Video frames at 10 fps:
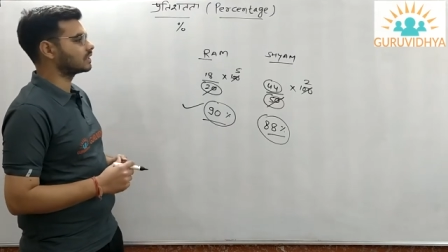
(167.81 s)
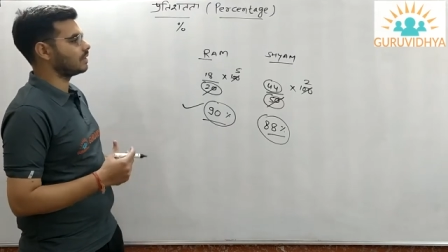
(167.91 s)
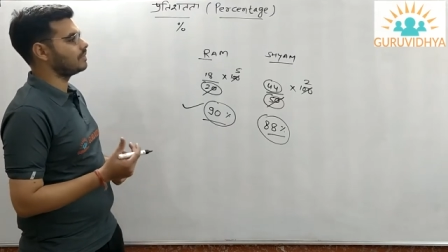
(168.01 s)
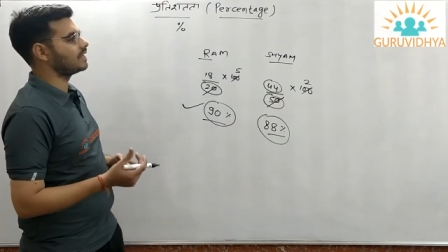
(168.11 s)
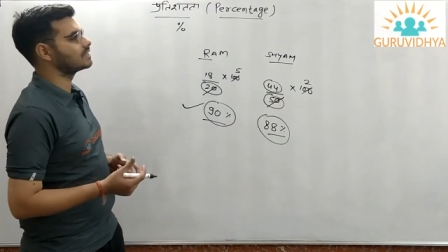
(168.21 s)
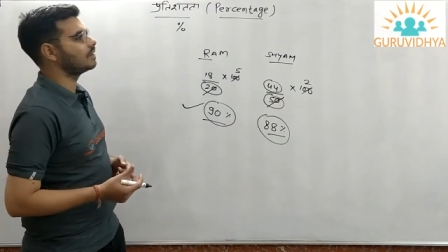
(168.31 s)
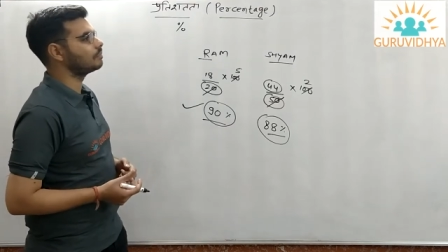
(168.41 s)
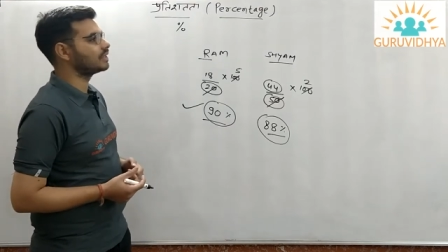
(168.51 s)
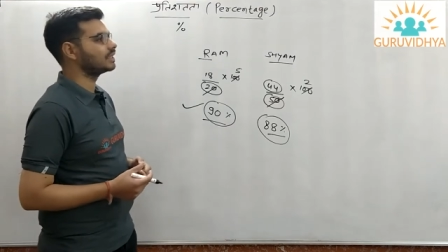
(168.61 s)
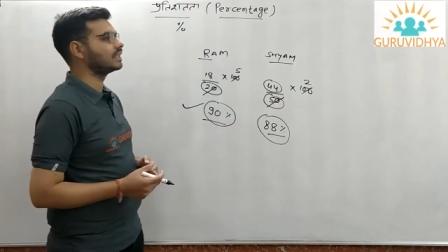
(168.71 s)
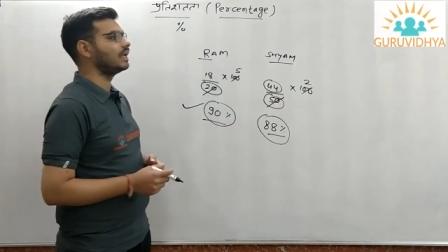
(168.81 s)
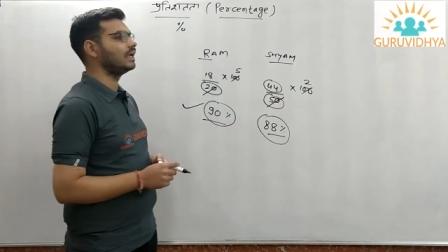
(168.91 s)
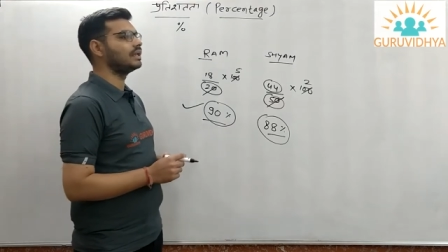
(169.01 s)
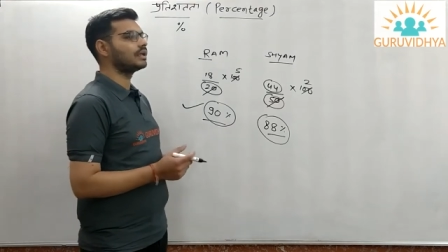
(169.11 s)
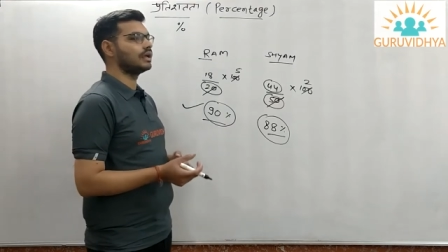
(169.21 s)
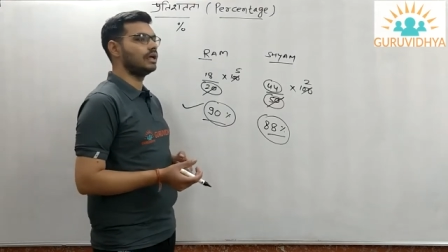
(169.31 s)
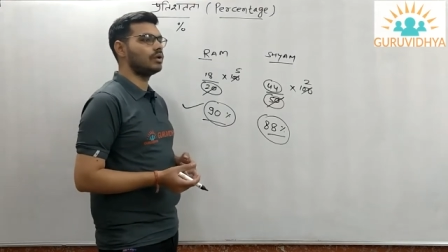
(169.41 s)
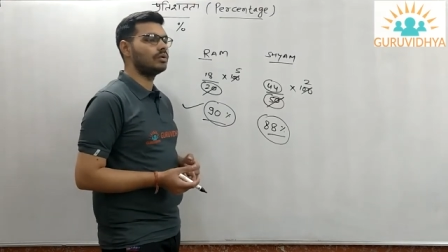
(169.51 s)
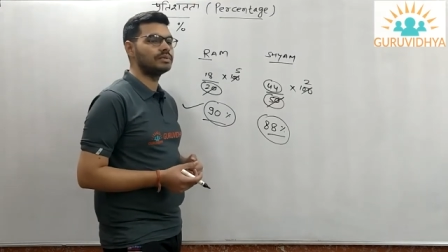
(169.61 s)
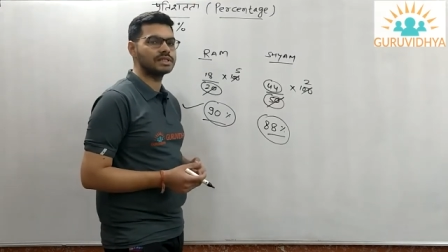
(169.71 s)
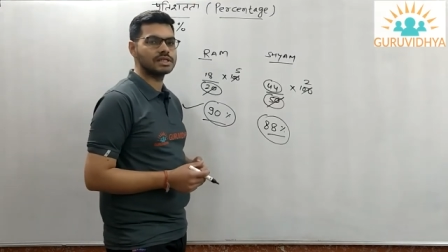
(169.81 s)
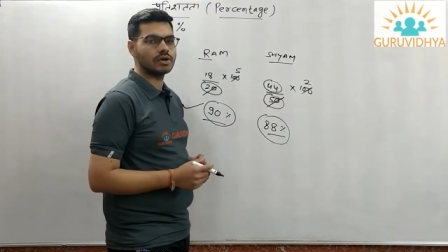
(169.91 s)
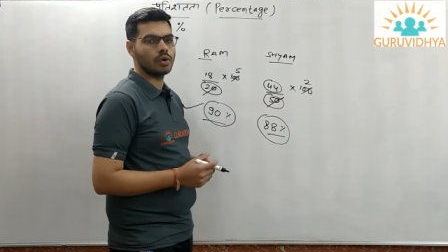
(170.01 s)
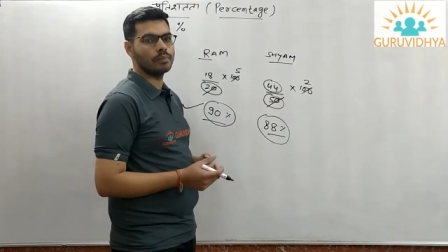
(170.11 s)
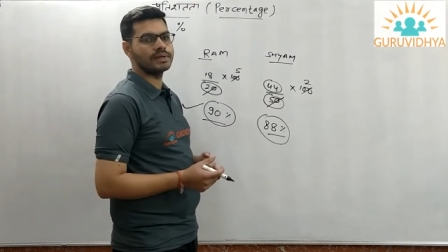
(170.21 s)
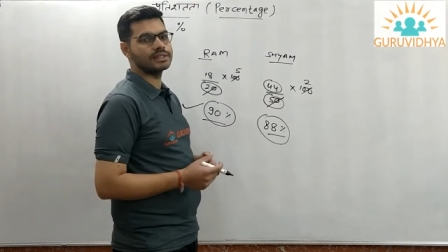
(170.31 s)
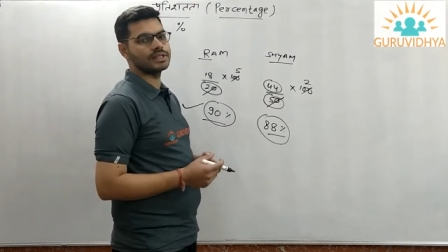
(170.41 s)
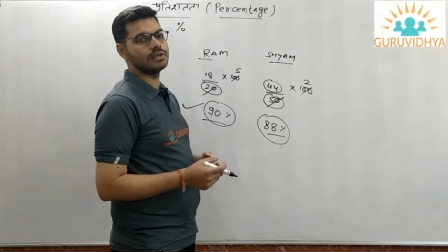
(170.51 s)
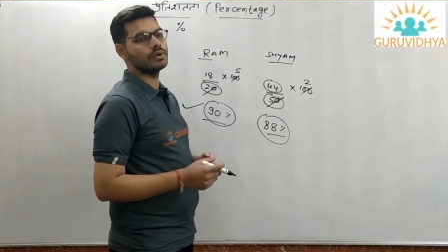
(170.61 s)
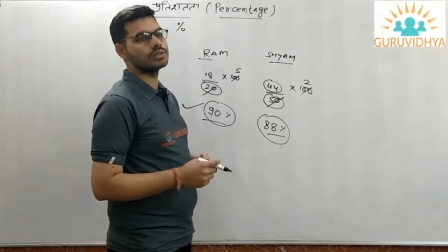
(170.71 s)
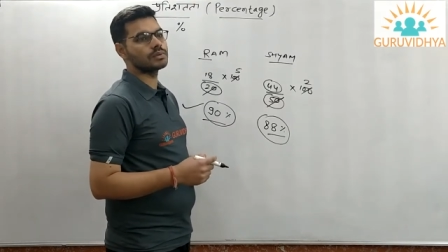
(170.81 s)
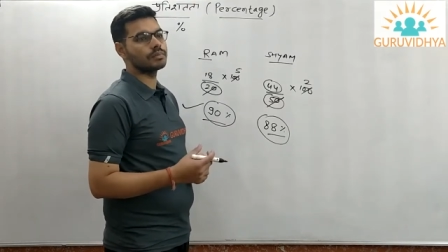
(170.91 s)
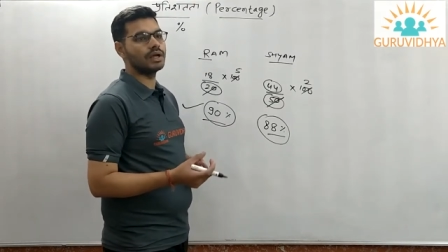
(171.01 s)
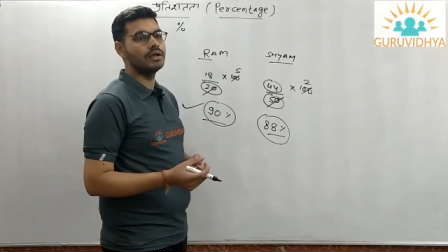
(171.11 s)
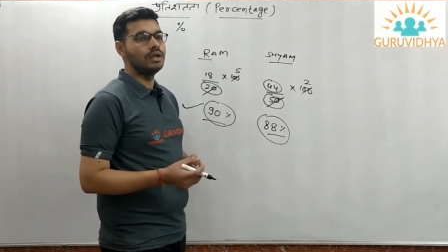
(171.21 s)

कभी एग्जाम्पल आता है एलोए में जैसे कॉपर जिंक और सबका